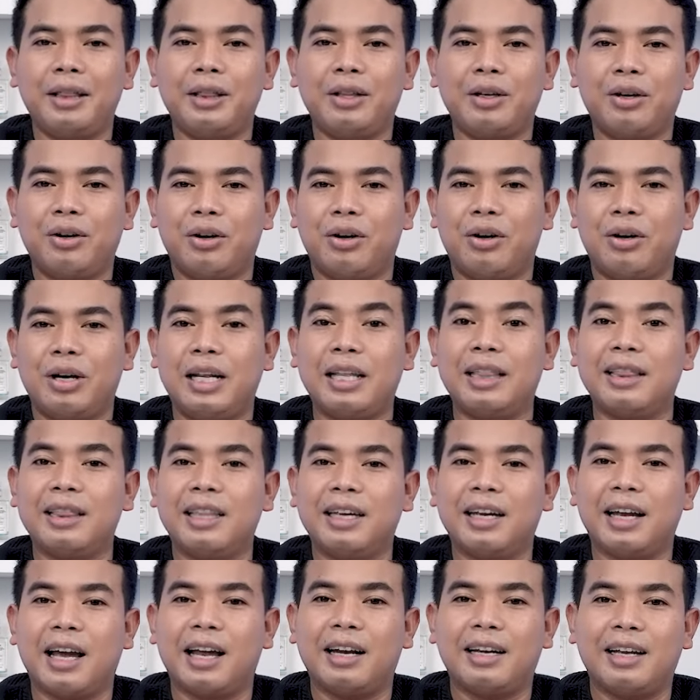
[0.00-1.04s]
ini tuh
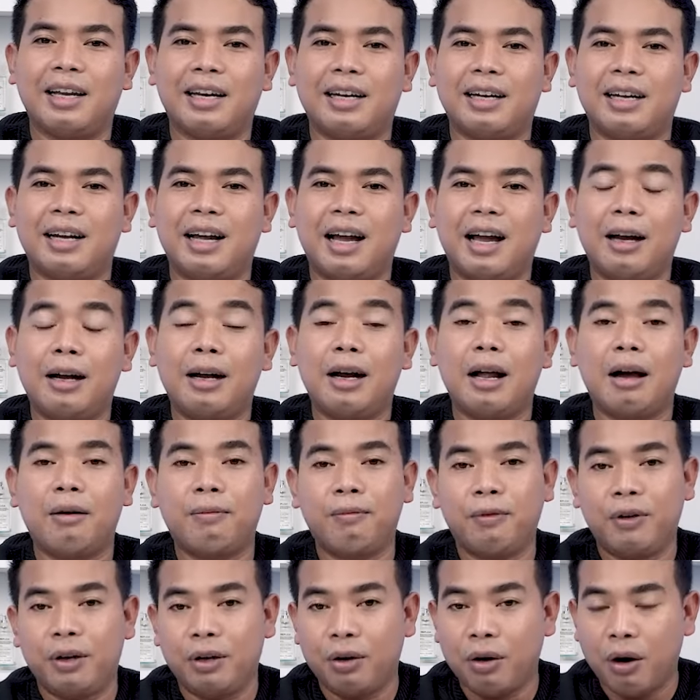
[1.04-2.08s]
lintingannya dengan
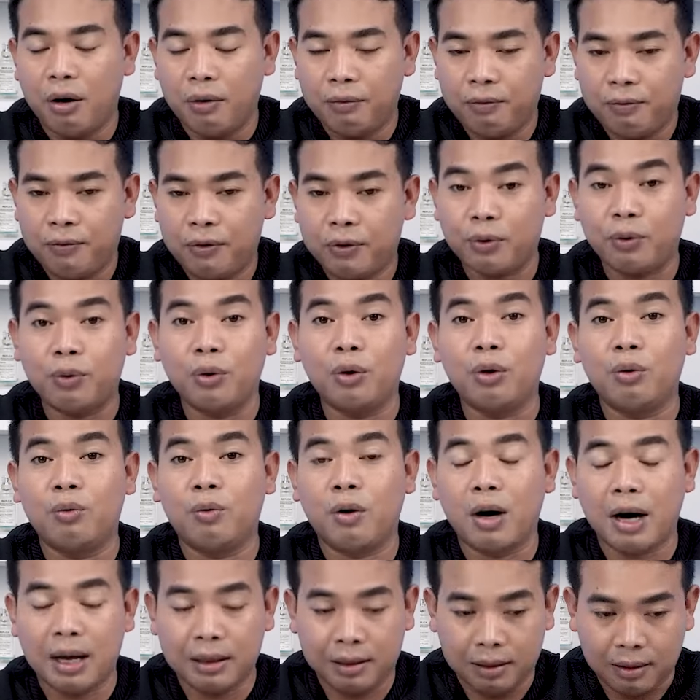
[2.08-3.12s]
Davidoff Cool
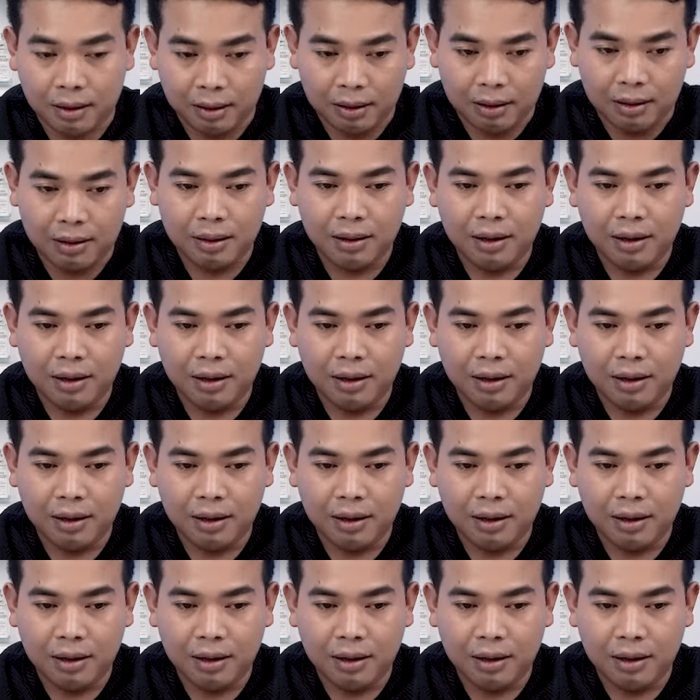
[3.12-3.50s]
Water.